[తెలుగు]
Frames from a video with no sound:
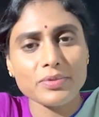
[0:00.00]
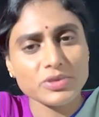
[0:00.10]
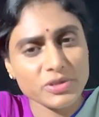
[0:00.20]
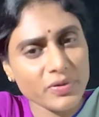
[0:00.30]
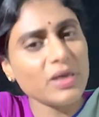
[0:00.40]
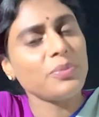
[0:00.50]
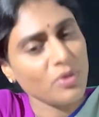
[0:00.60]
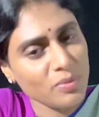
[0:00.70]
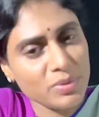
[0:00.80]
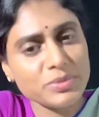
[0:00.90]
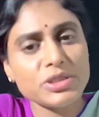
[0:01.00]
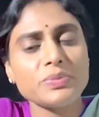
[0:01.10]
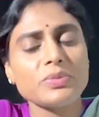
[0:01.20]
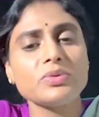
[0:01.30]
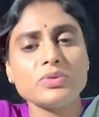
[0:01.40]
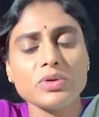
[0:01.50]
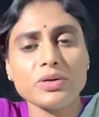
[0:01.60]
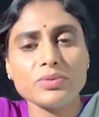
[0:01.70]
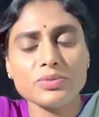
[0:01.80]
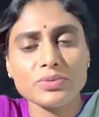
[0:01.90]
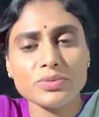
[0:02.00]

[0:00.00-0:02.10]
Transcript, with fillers: వచ్చి వాళ్ళ ప్రాబ్లమ్స్ చెప్పుకుంటున్నారు